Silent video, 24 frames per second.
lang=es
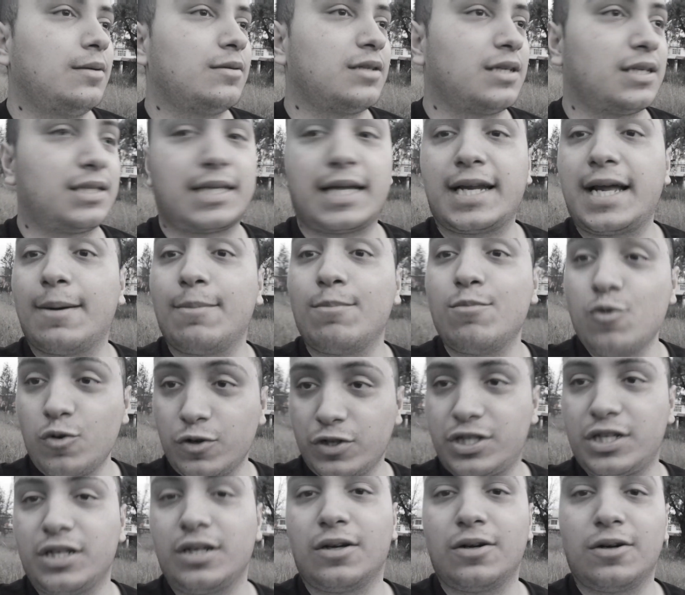pues estaría
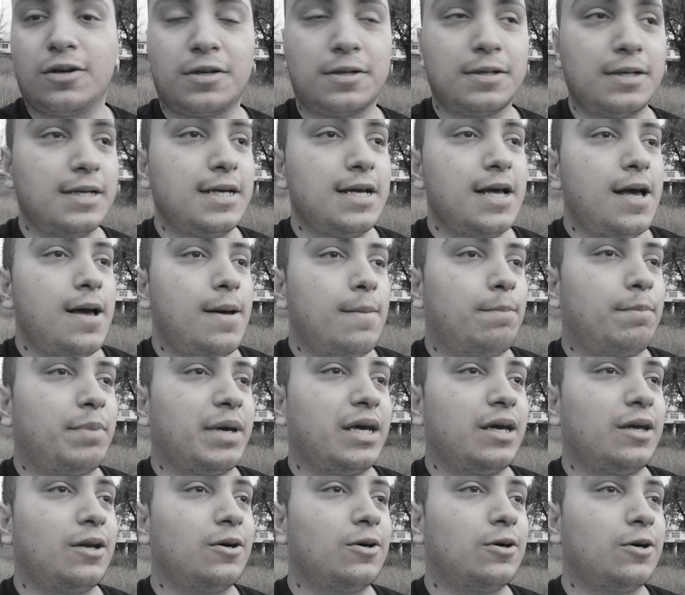muy chingón.
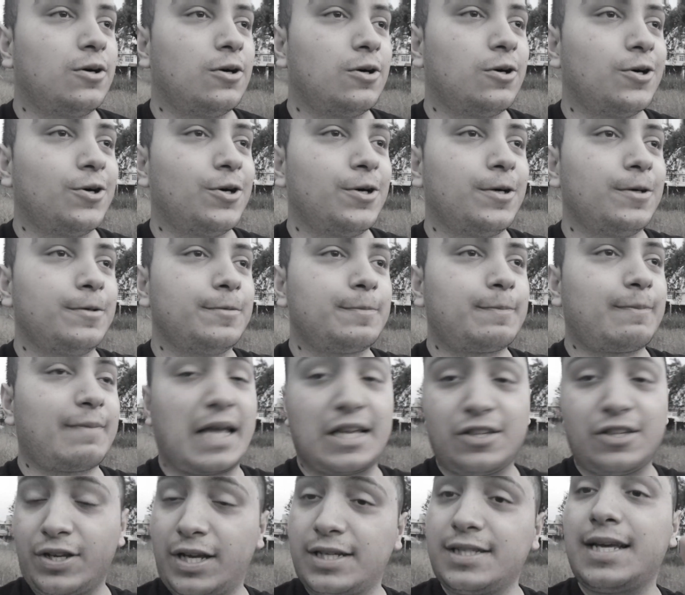Pero
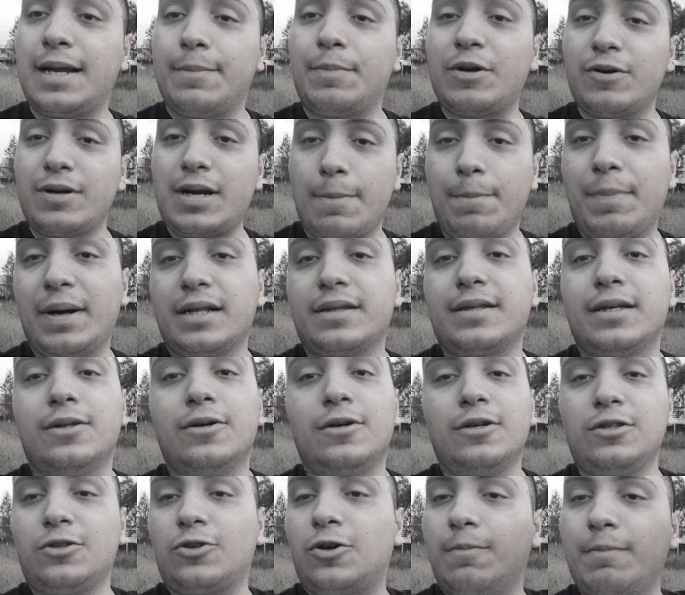eso ya sería pero una parte
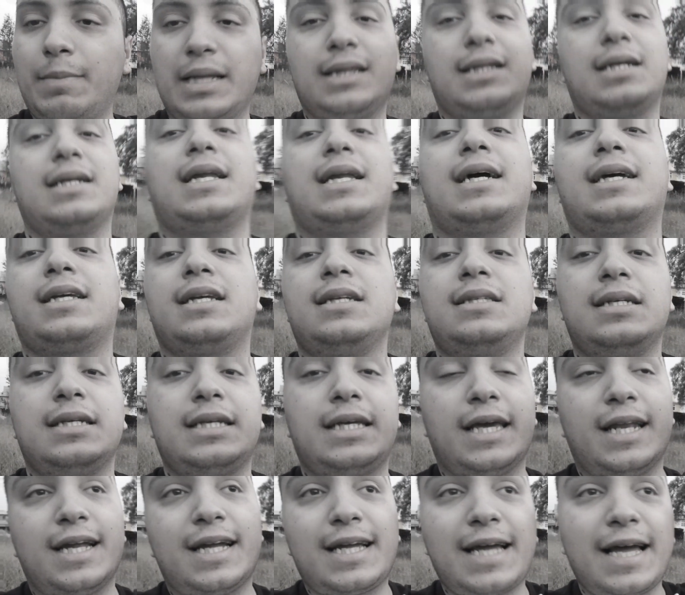2. Comenten aquí si
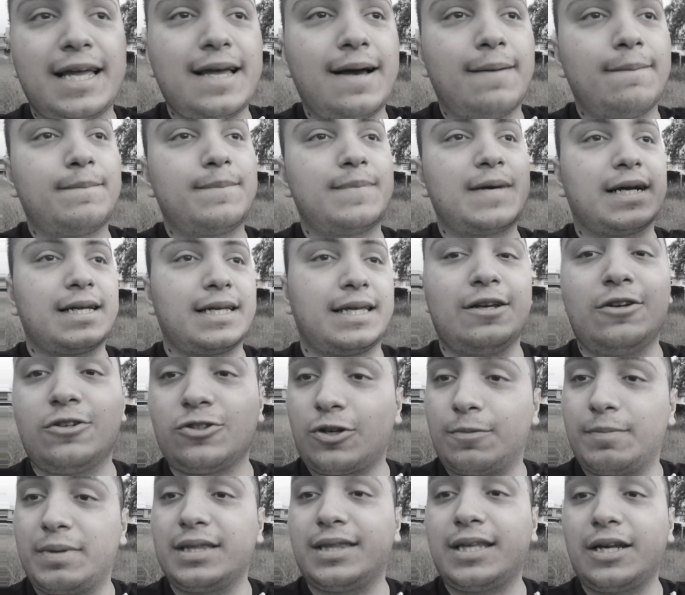quieren que haya, aquí en
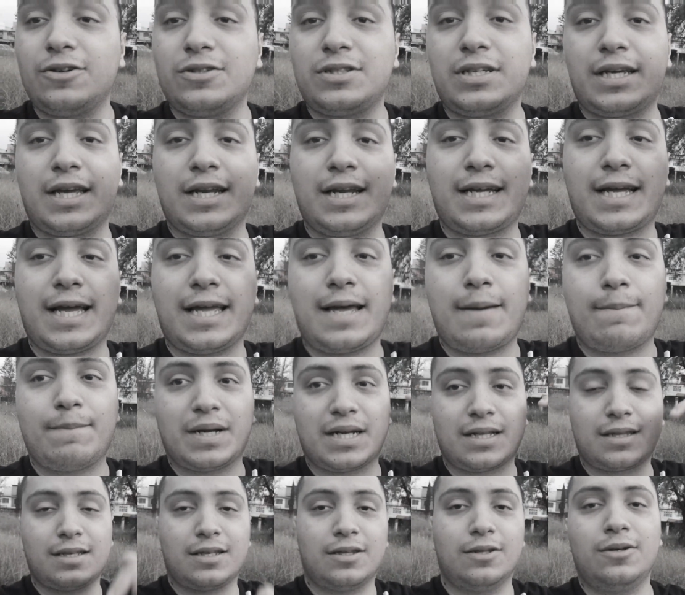los comentarios si quieren que haya
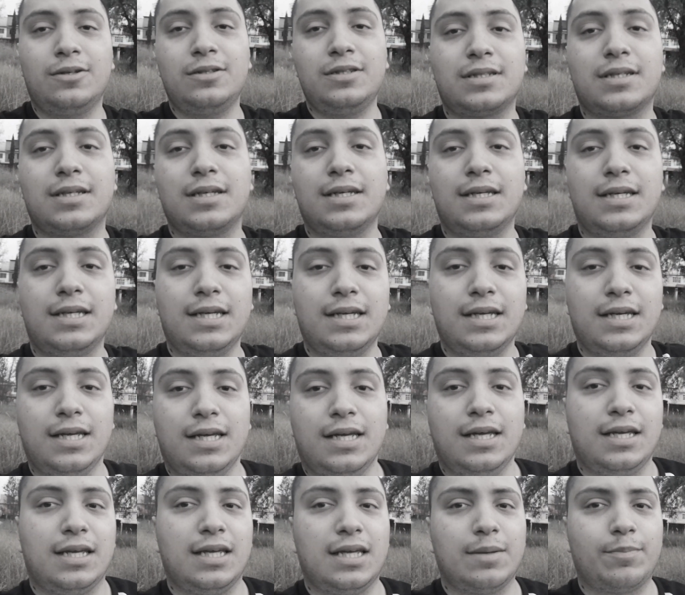parte 2.
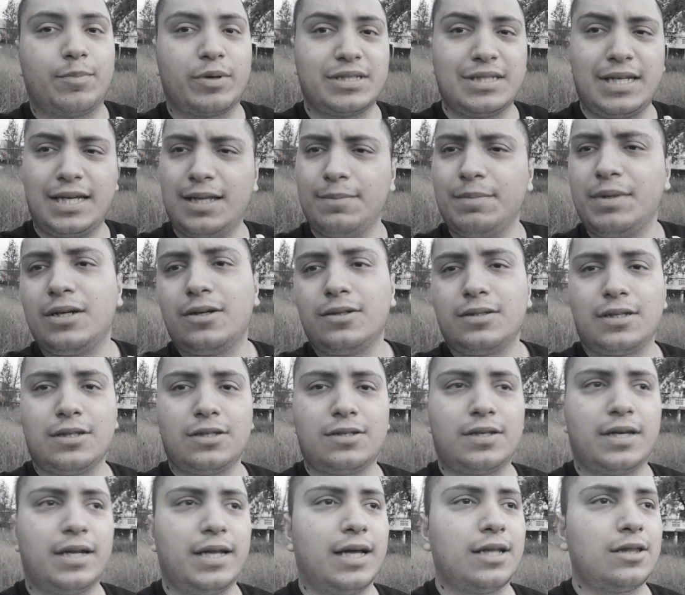Y pues nada amigos,
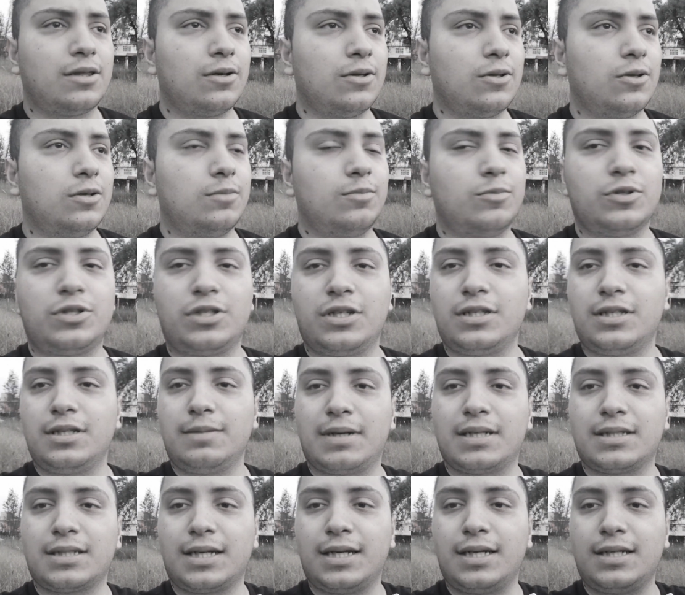eso sería todo.
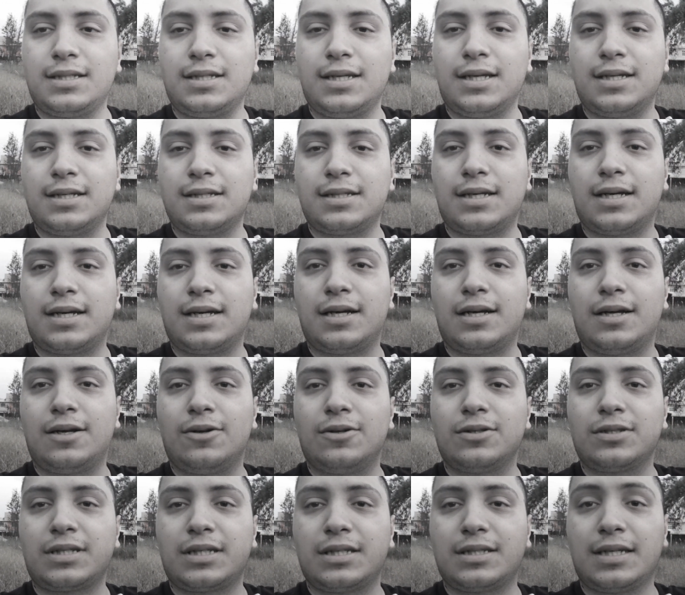Muchísimas gracias a
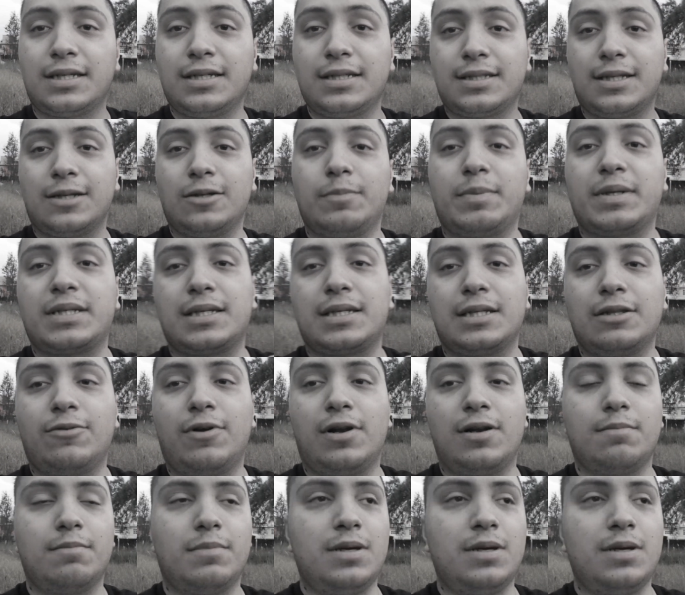los que se han estado pasando el